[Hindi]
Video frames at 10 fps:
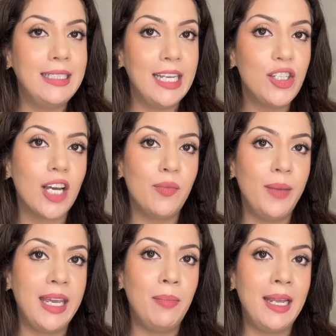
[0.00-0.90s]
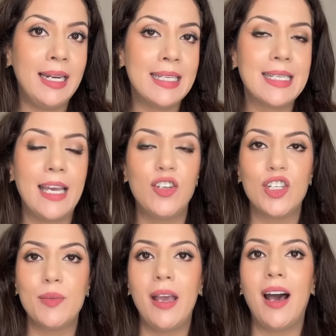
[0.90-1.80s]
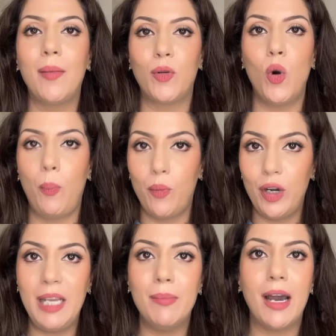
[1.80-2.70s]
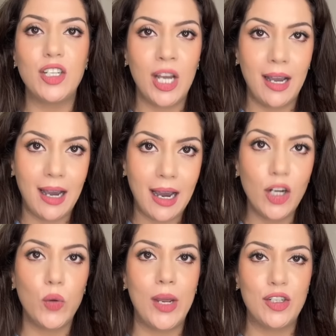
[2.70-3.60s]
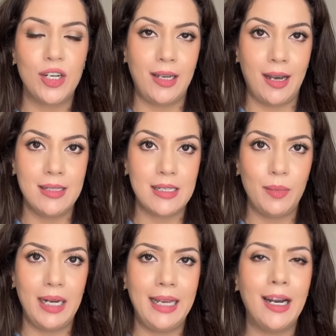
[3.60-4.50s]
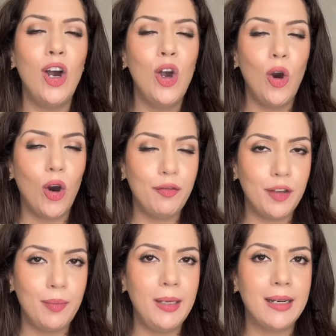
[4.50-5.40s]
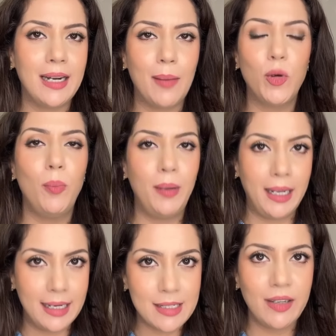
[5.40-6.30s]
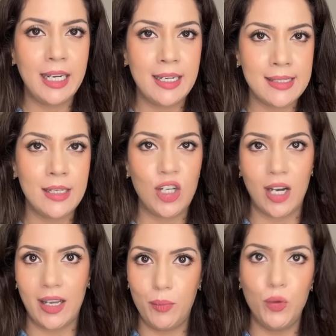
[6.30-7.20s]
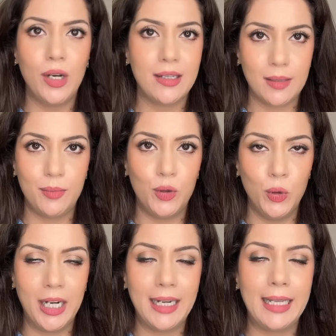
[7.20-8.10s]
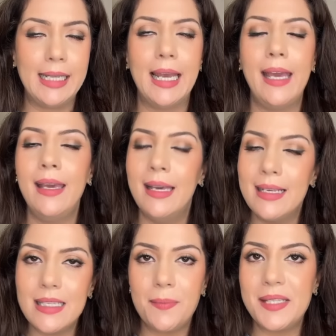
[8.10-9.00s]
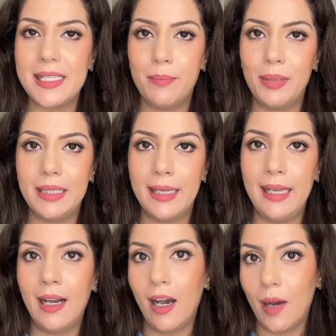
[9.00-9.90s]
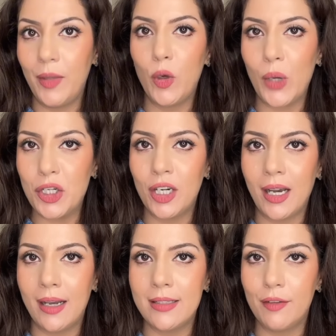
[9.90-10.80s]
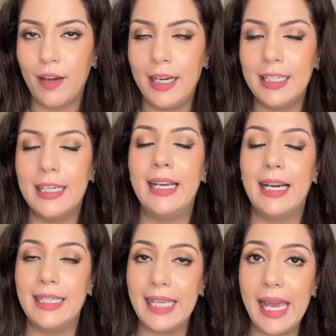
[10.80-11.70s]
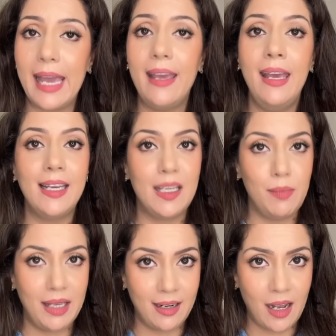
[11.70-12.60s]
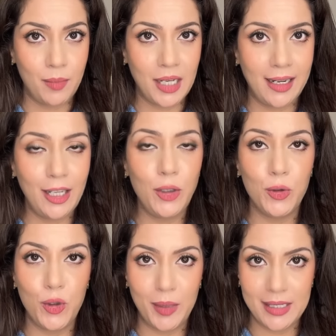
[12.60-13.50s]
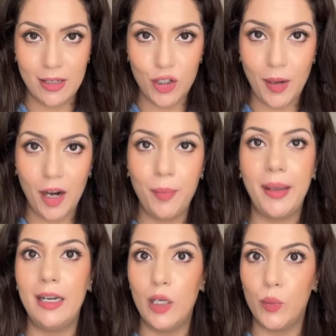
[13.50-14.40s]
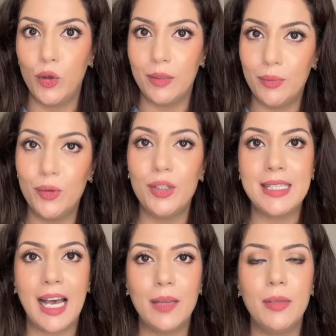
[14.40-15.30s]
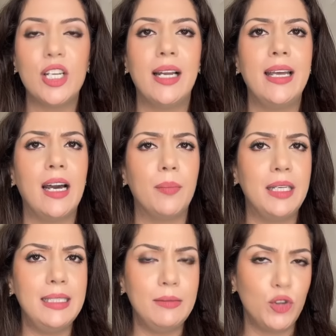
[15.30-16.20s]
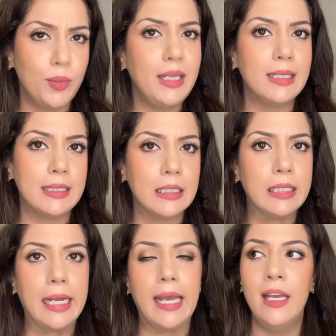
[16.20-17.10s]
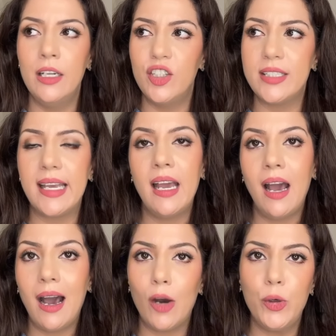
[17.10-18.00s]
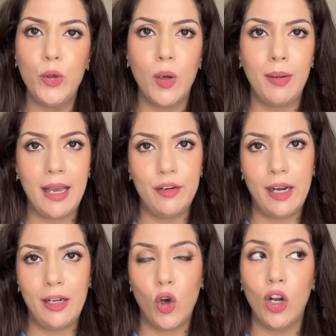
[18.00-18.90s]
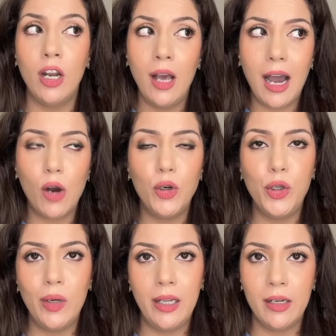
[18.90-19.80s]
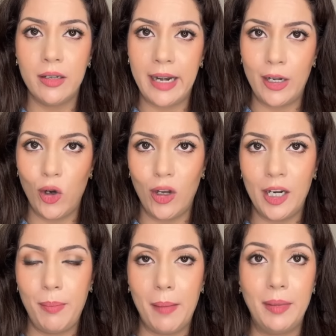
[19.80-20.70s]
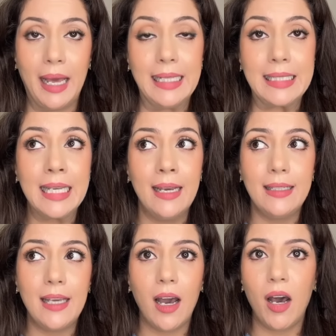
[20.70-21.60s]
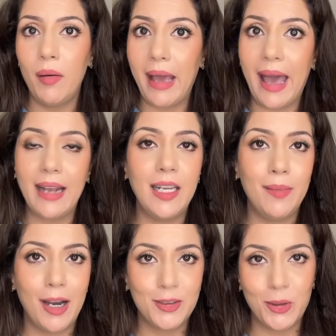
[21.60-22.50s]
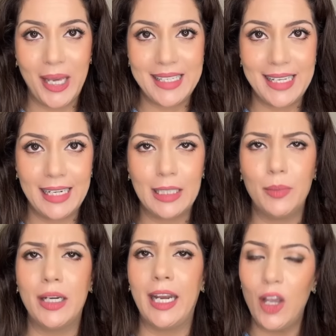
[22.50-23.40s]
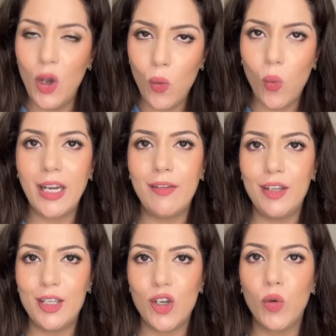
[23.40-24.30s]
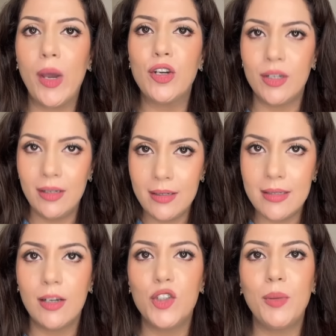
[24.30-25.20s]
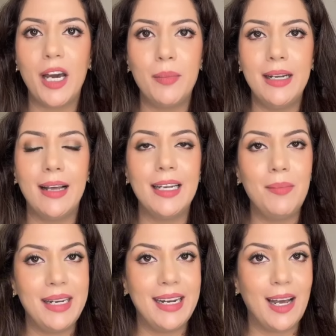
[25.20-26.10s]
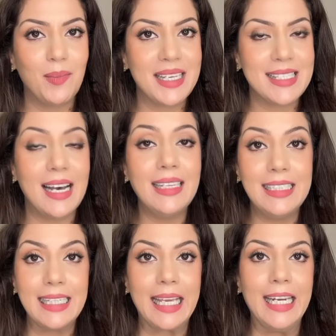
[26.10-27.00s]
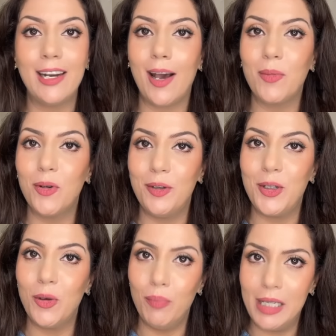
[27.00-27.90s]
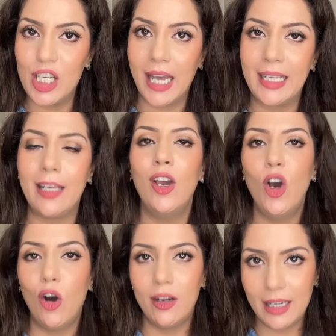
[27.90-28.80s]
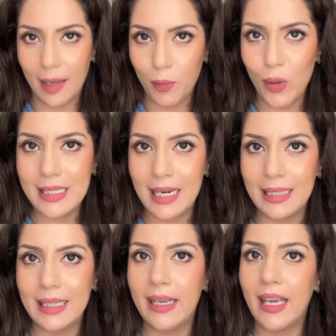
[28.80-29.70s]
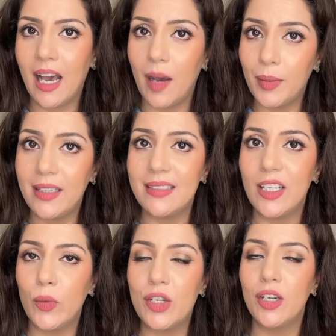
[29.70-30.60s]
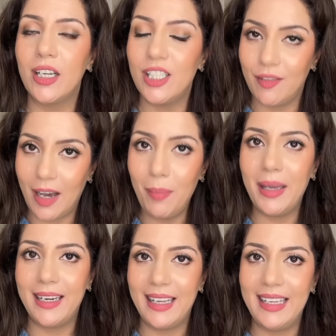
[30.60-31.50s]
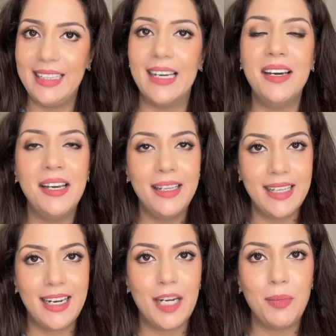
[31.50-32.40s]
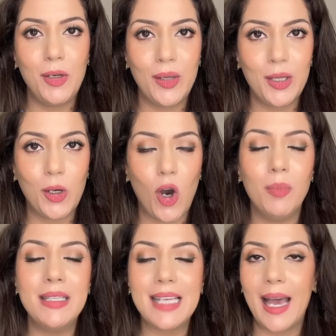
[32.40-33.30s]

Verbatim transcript: ये चार मेन प्लेलिस्ट हैं जिसमें आपको प्रिटी मच हर क्वेश्चन का आंसर मिलेगा और फिर भी अगर आपको प्लेलिस्ट प्लेलिस्ट से जाके पूरा सब ढूंढना नहीं है सबसे सिंपल तरीका अपने क्वेश्चन का आंसर फाइंड करने का ये है कि मेरा नाम डालें यूट्यूब के सर्च बार पे निपुन कपूर साथ में डालें आपकी जो भी कंसर्न है जैसे हाउ डू यू अप्लाई रेटनॉल हाउ डू यू लेयर रेटनॉल एंड पेप्टाइड्स या एक्ने मार्क्स को कैसे खत्म करें वट एवर इज योर क्वेश्चन सर्च बार में डालें मेरे नाम के साथ यकीन आपको वीडियो मिल जाएगी और अगर आपको ऐसा लगता है कि आपके किसी क्वेश्चन का जवाब मैंने नहीं दिया देन लेट मी नो इन द कॉमेंट performance.